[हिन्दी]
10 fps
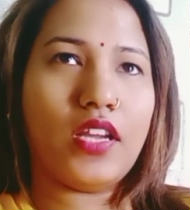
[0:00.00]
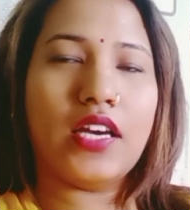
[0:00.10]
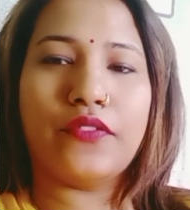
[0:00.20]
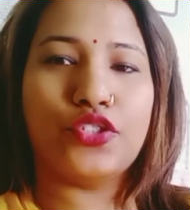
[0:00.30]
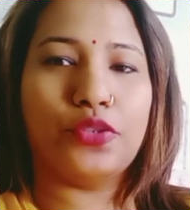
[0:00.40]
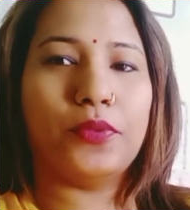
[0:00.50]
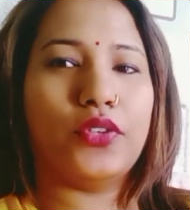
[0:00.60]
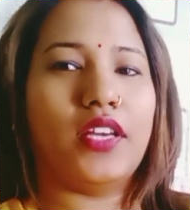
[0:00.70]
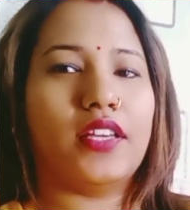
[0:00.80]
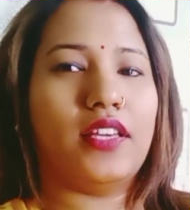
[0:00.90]
और वजह में तो
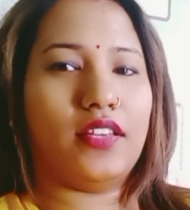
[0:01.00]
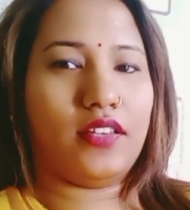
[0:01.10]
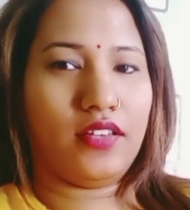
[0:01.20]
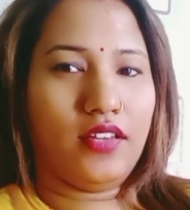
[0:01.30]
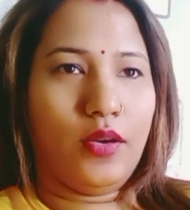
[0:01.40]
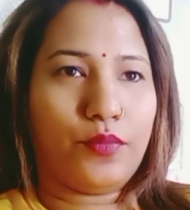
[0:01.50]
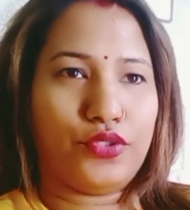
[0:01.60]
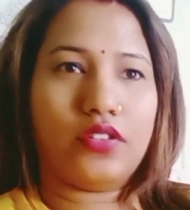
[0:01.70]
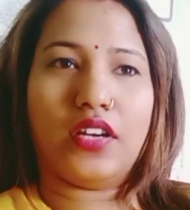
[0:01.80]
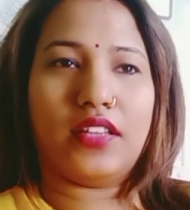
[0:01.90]
ये है कि
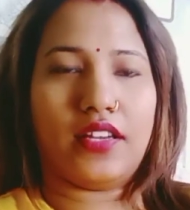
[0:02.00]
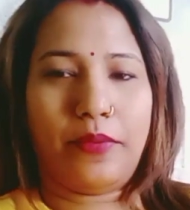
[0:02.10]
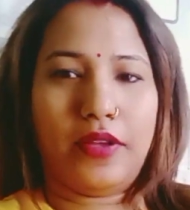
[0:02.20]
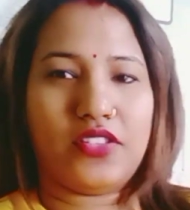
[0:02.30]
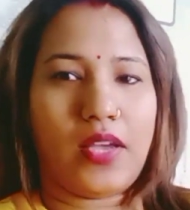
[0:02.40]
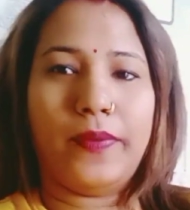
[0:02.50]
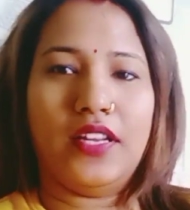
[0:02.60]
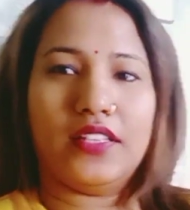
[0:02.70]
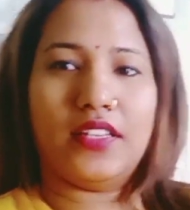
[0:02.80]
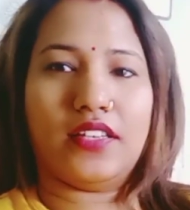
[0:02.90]
कथा के बाद चाय पी
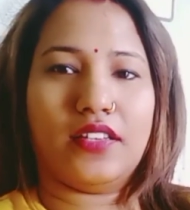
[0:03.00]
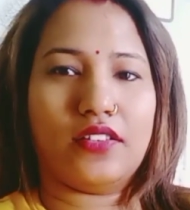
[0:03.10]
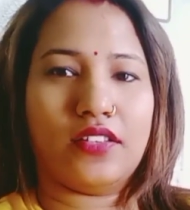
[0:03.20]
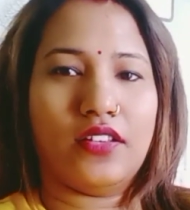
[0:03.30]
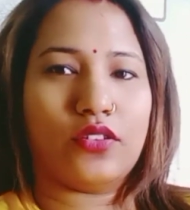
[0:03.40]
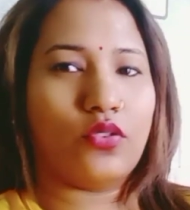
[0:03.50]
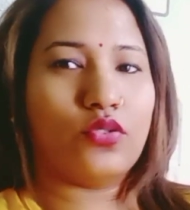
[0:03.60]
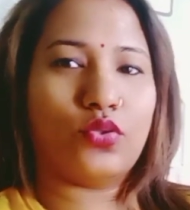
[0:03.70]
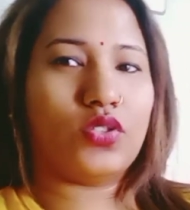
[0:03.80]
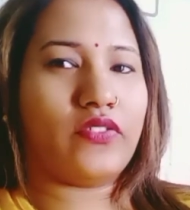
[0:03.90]
लेते हैं क्योंकि
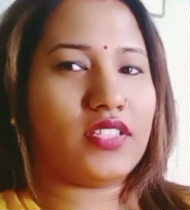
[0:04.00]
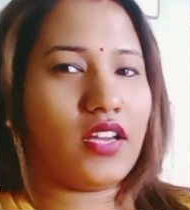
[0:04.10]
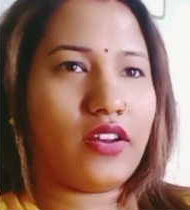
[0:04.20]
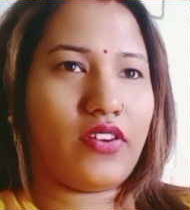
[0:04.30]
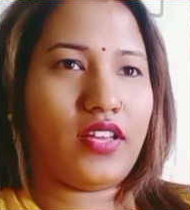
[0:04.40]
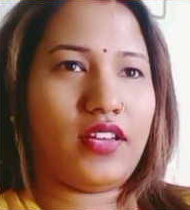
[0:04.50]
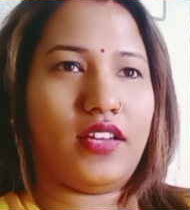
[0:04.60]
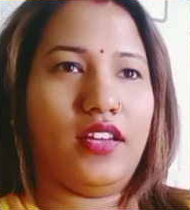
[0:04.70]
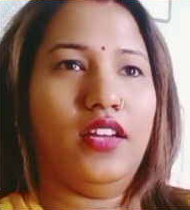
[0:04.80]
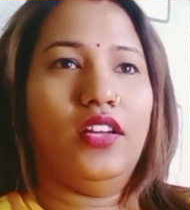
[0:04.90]
शुरू से वैसा करवाया है
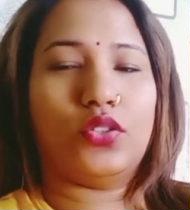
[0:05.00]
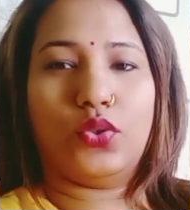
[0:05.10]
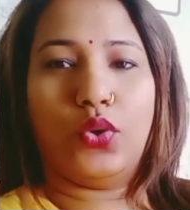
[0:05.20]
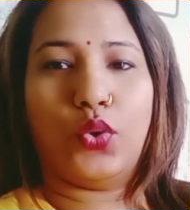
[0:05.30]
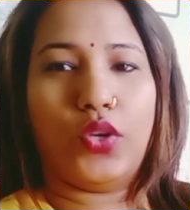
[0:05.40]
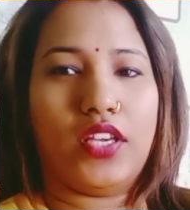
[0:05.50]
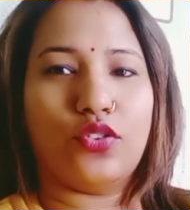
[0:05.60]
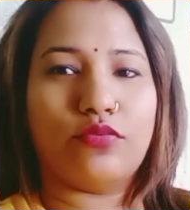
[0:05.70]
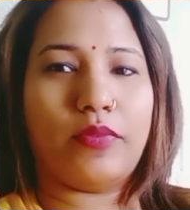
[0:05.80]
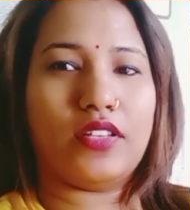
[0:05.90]
तो होई के
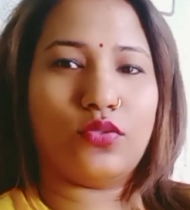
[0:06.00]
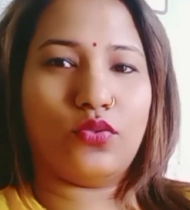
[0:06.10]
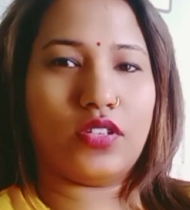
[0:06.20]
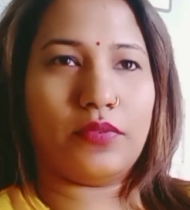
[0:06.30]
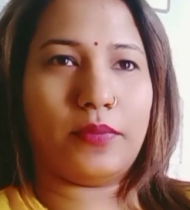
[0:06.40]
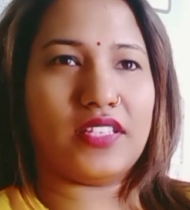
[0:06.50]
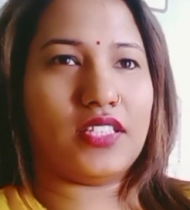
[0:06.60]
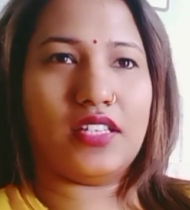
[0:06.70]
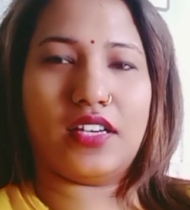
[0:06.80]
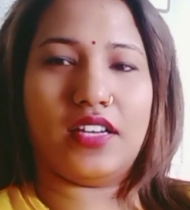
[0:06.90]
उसमें मैंने शुरू से मतलब वैसे
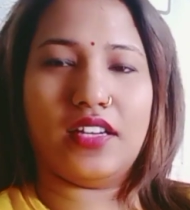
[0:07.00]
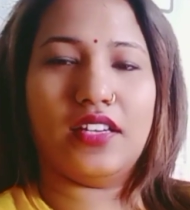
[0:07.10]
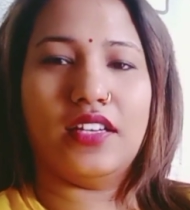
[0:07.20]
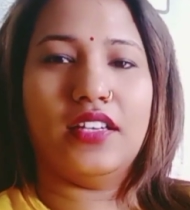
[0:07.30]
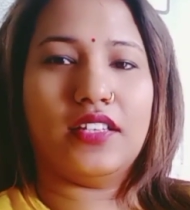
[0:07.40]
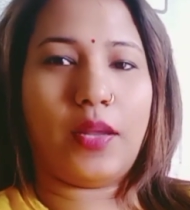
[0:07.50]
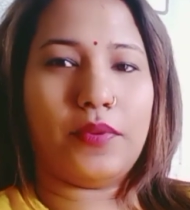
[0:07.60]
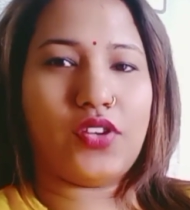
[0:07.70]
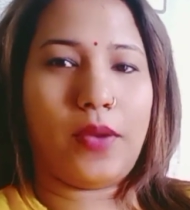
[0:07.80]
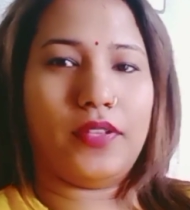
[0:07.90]
ही रखा है ना मैं
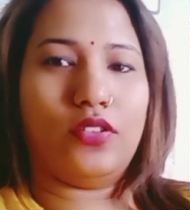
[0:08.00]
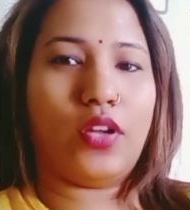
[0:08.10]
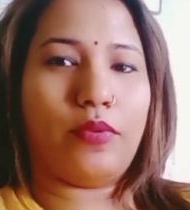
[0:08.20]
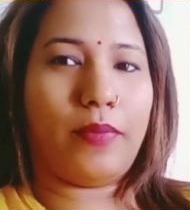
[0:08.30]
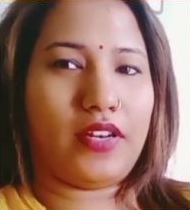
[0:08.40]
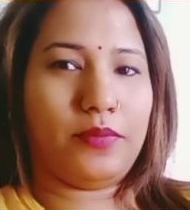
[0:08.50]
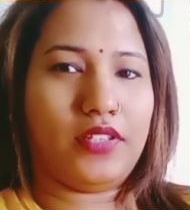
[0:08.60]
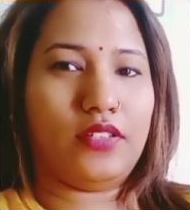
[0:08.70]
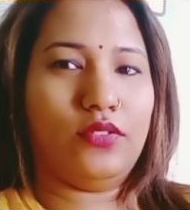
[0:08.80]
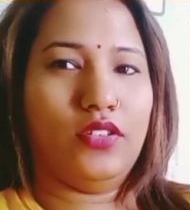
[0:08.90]
चाय पीती हूँ ना मैं पानी
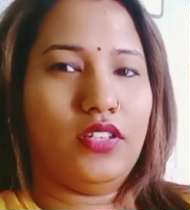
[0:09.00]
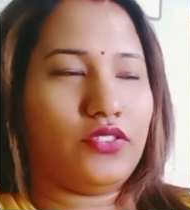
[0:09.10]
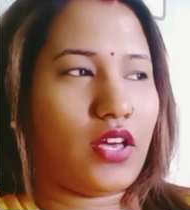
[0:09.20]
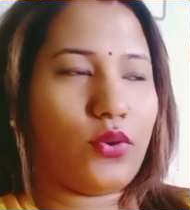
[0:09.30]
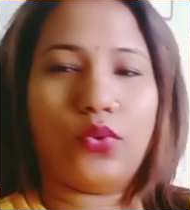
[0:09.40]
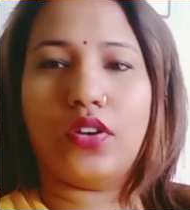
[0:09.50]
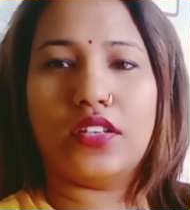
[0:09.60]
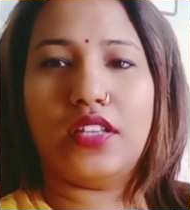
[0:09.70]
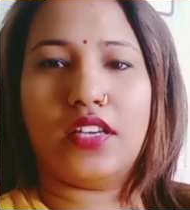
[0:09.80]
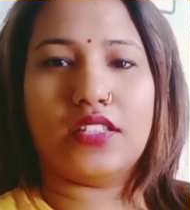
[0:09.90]
पीती हूँ तारों को अर्घ
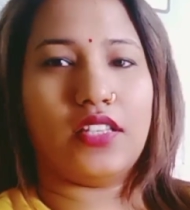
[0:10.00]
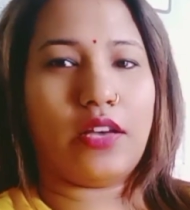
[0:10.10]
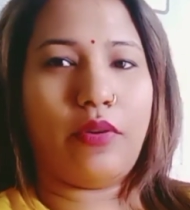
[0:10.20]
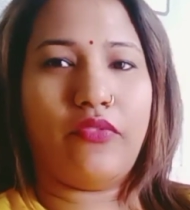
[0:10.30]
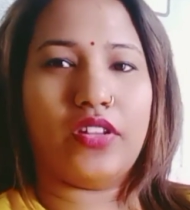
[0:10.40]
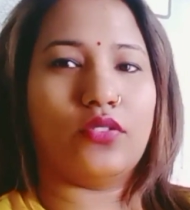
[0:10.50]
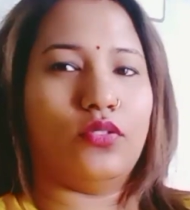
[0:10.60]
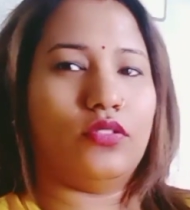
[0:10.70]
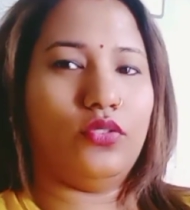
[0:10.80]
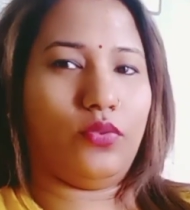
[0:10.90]
दे के सीधा मैं व्रत
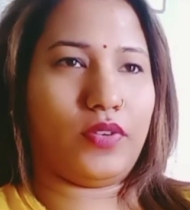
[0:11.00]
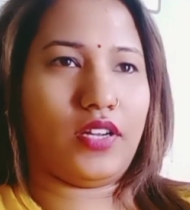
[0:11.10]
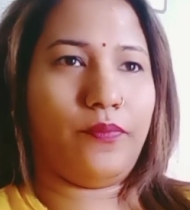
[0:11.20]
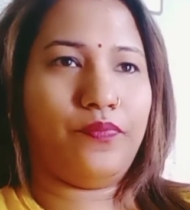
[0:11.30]
खोलती हूँ अपना